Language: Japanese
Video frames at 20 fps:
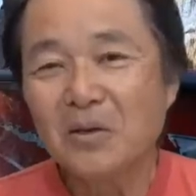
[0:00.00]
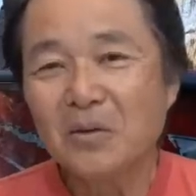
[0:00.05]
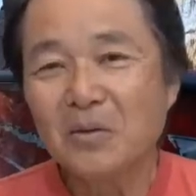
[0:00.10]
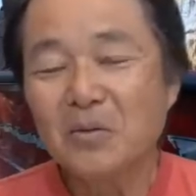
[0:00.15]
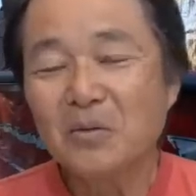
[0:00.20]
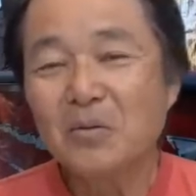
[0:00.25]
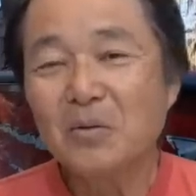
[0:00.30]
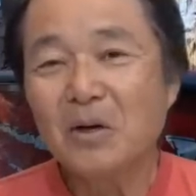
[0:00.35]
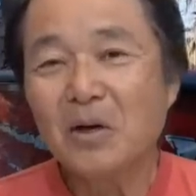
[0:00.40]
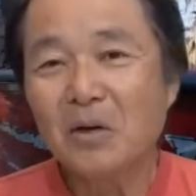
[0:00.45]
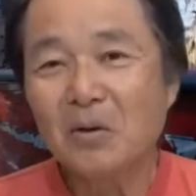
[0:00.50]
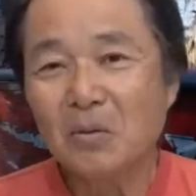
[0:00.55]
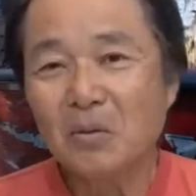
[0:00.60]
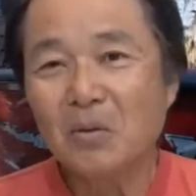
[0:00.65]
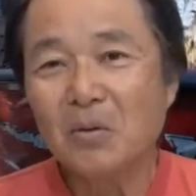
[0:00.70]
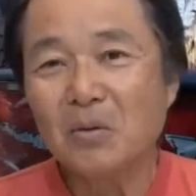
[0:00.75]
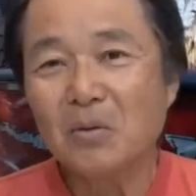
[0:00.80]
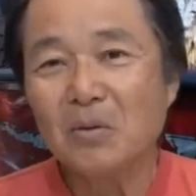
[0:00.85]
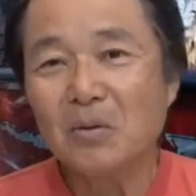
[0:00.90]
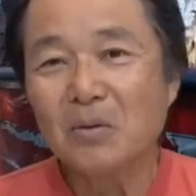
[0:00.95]
ルアー
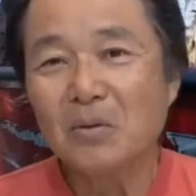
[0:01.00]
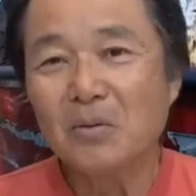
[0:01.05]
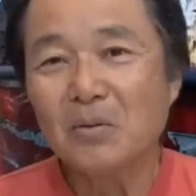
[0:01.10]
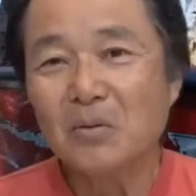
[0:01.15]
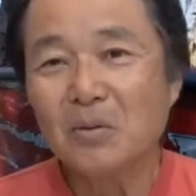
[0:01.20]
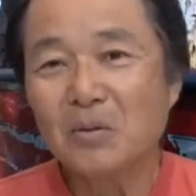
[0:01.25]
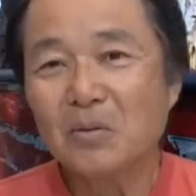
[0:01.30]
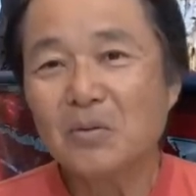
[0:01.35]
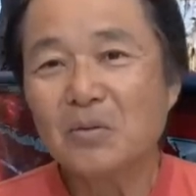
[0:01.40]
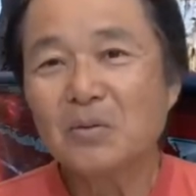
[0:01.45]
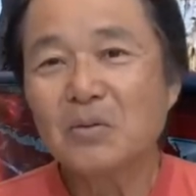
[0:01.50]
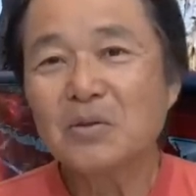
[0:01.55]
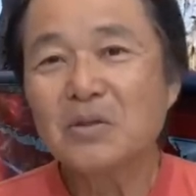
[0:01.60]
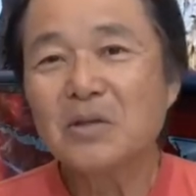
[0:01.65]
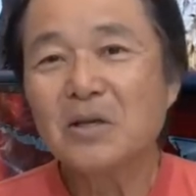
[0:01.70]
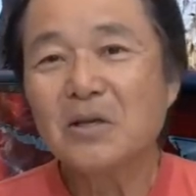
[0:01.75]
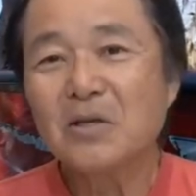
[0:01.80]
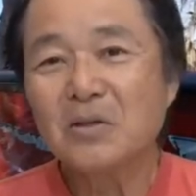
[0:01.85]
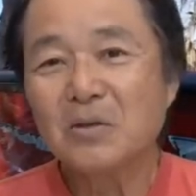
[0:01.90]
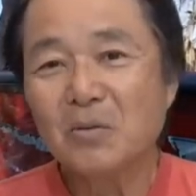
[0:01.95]
をドックの
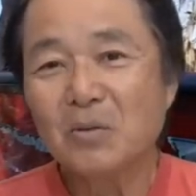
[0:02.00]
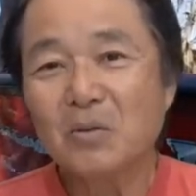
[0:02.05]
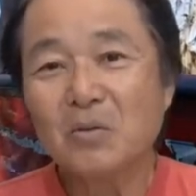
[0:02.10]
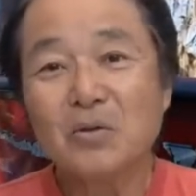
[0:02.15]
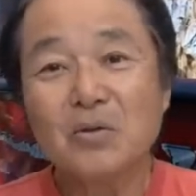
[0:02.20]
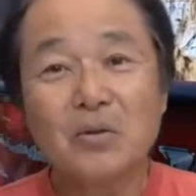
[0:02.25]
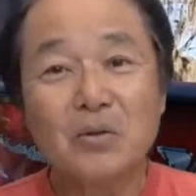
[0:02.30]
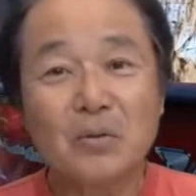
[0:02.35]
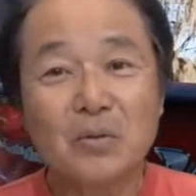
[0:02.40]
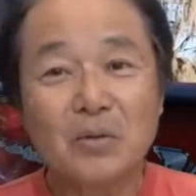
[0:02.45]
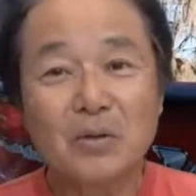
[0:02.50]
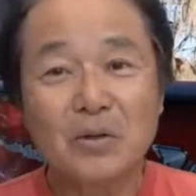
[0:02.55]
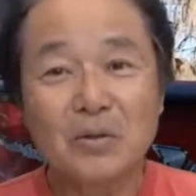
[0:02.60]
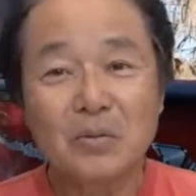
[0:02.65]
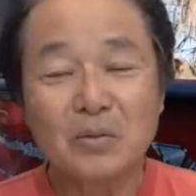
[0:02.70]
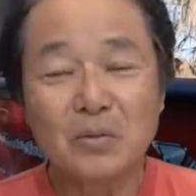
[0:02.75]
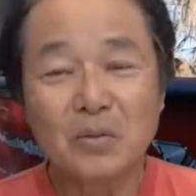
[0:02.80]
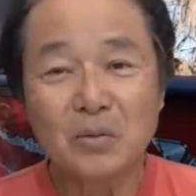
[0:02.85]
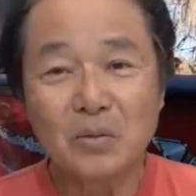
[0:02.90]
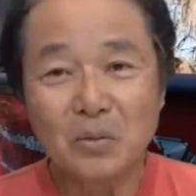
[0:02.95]
下に送り込んでい
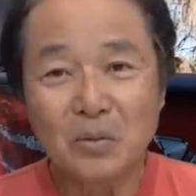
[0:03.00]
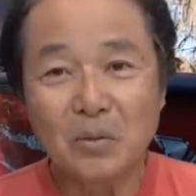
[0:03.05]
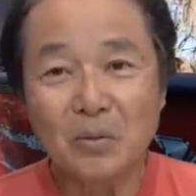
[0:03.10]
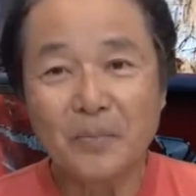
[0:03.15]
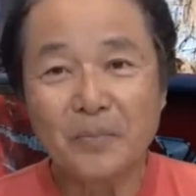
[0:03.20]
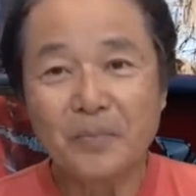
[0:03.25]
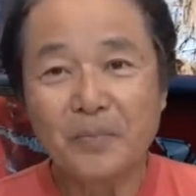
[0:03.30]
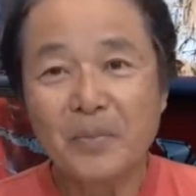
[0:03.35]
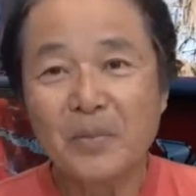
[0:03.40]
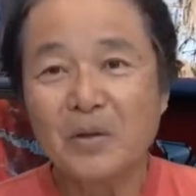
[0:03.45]
くのと、